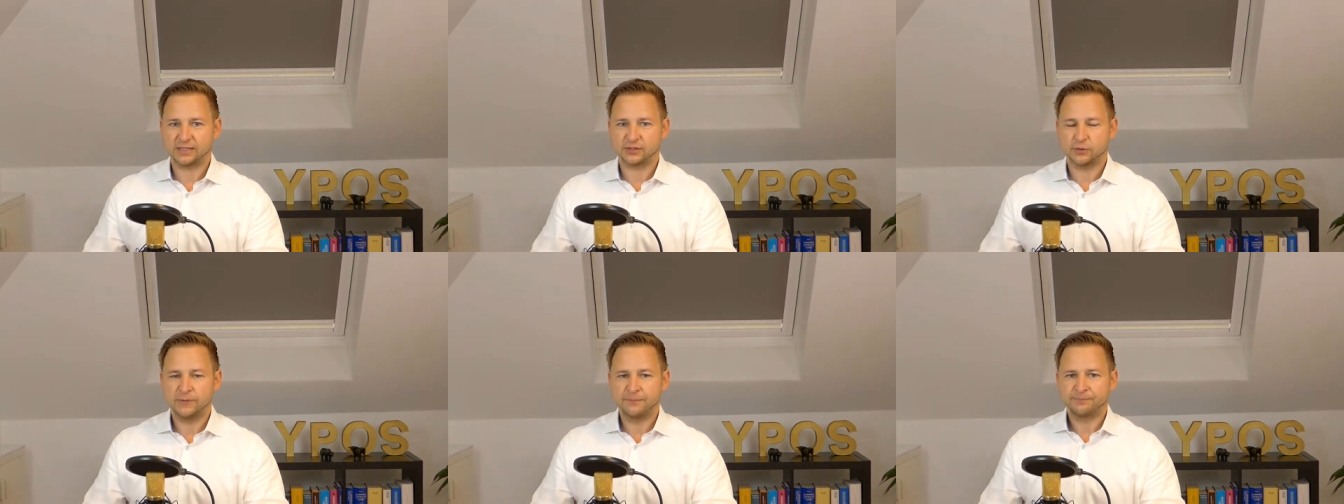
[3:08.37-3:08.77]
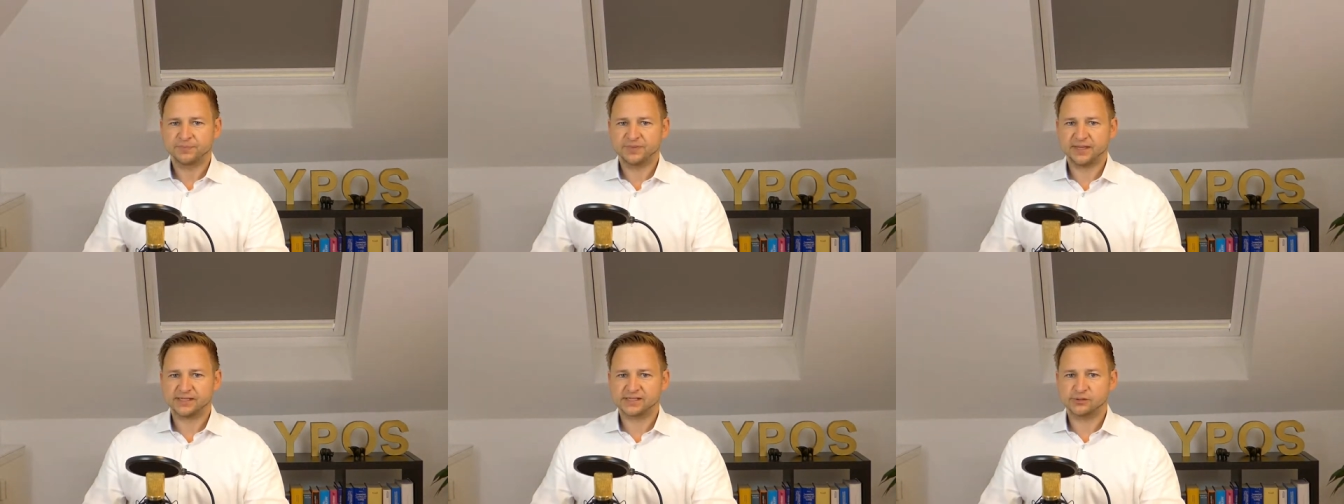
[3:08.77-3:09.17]
Also
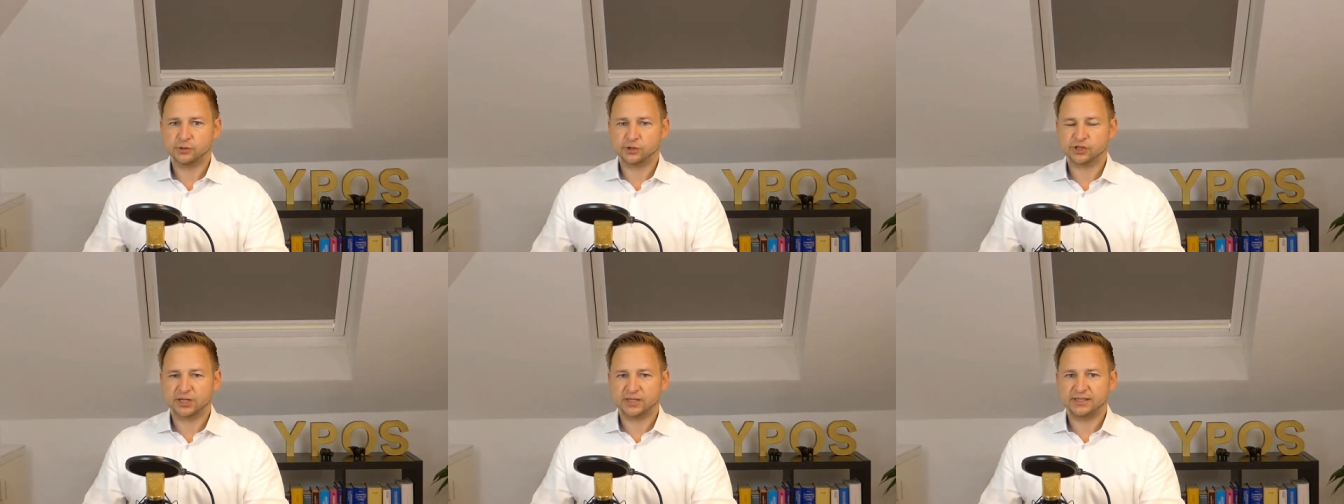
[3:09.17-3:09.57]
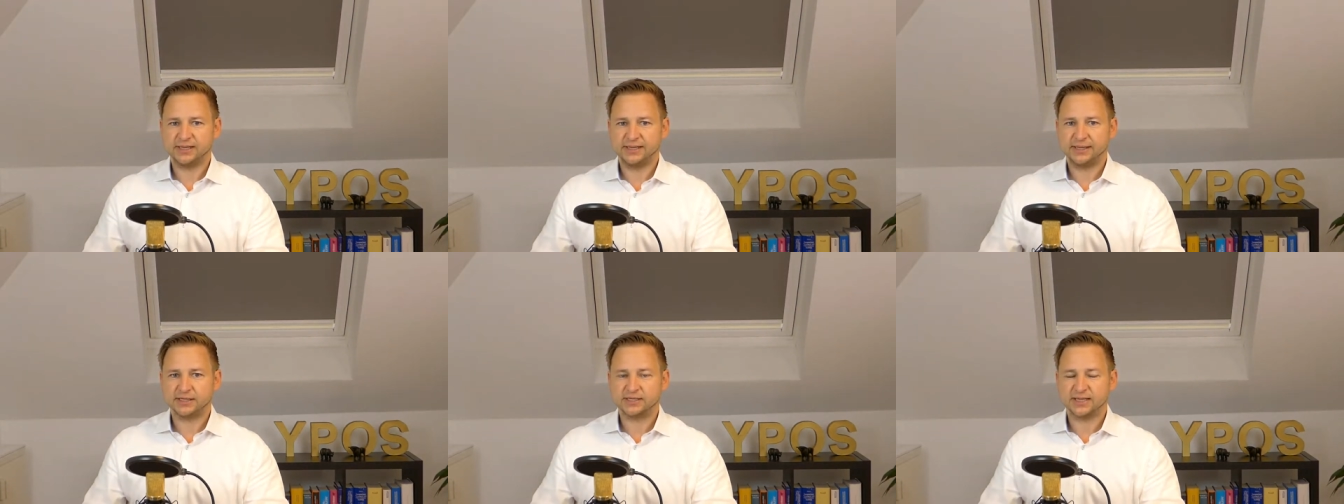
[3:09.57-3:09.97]
das zur
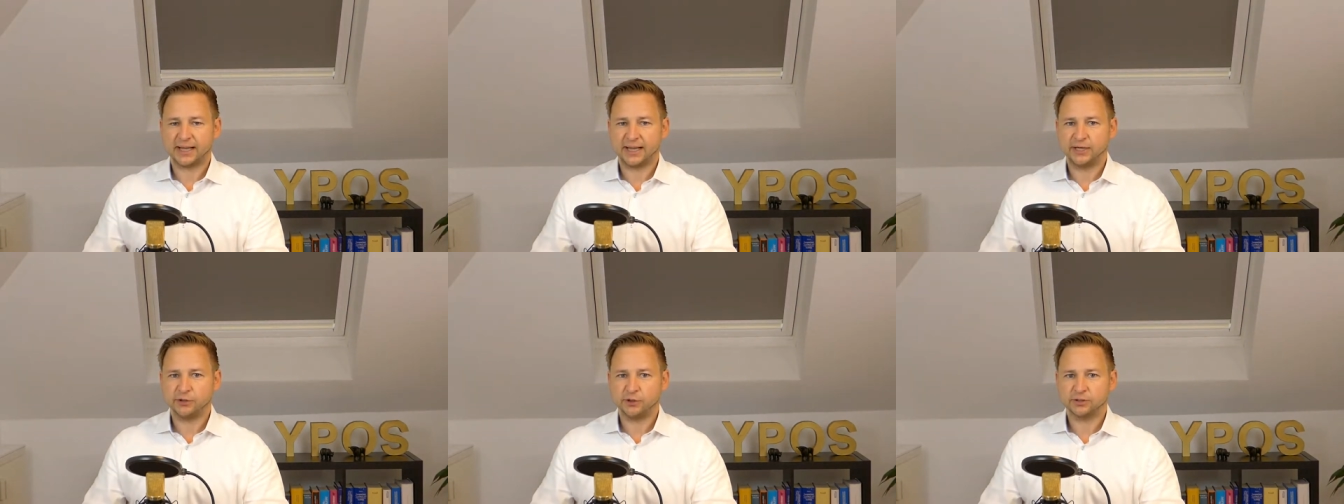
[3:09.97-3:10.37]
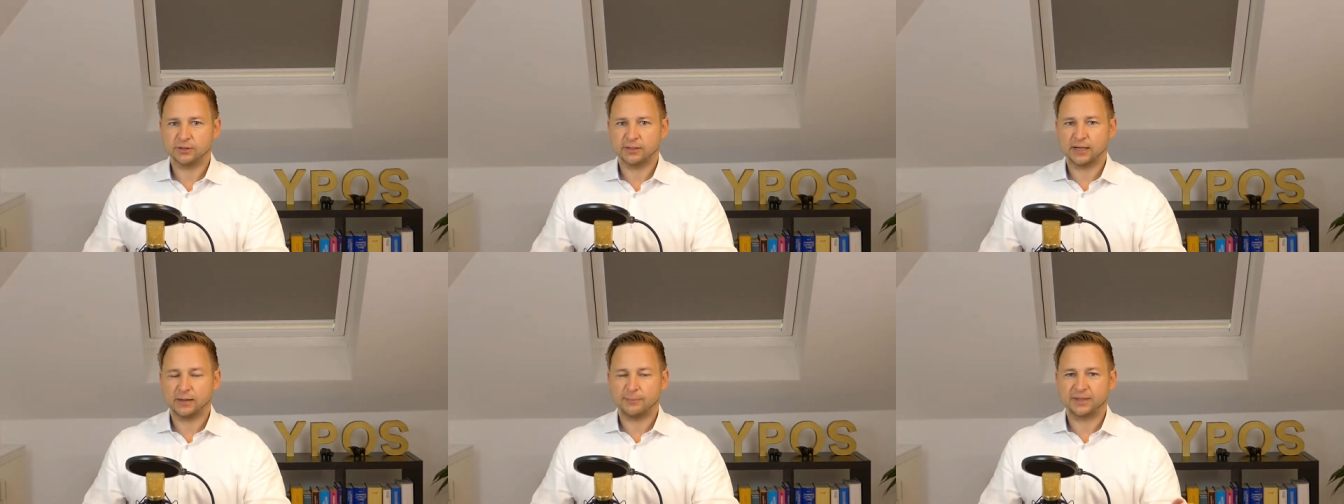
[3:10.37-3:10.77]
strategischen
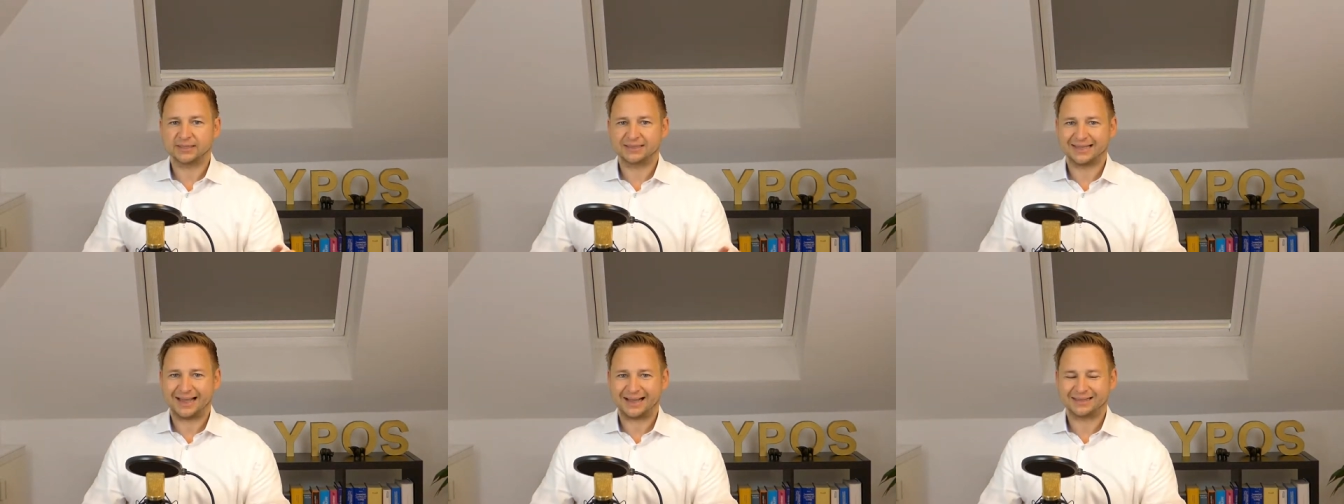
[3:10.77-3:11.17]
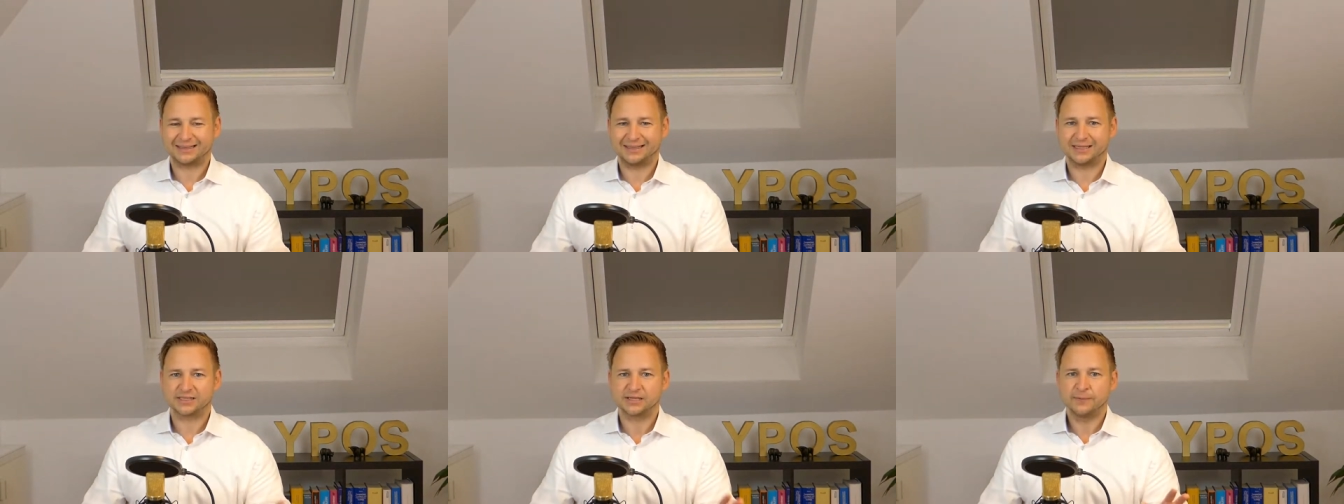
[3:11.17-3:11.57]
Einordnung, aber
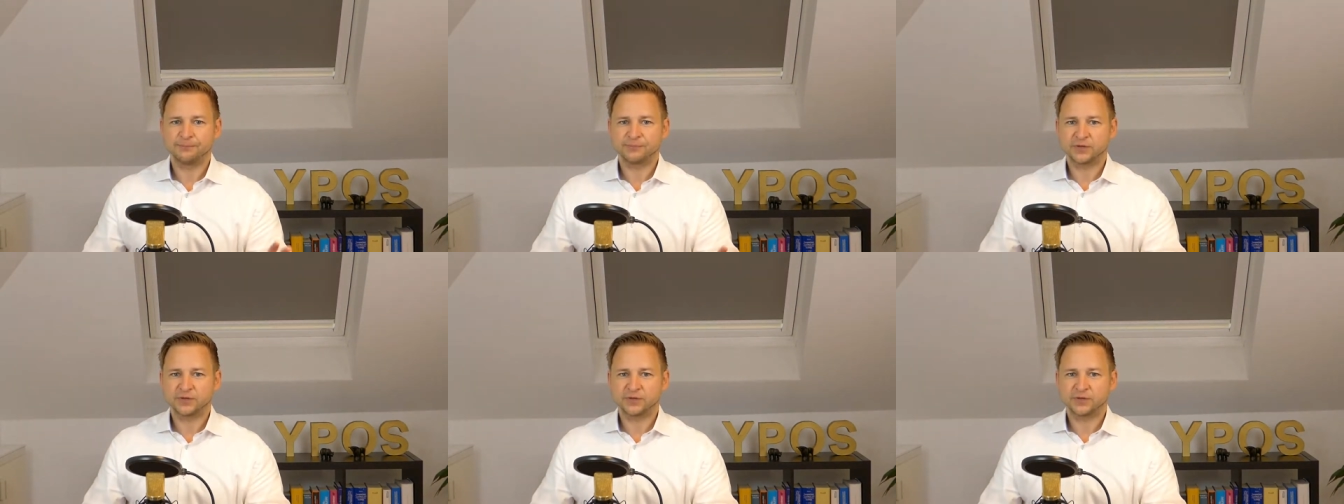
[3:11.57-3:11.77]
taktisch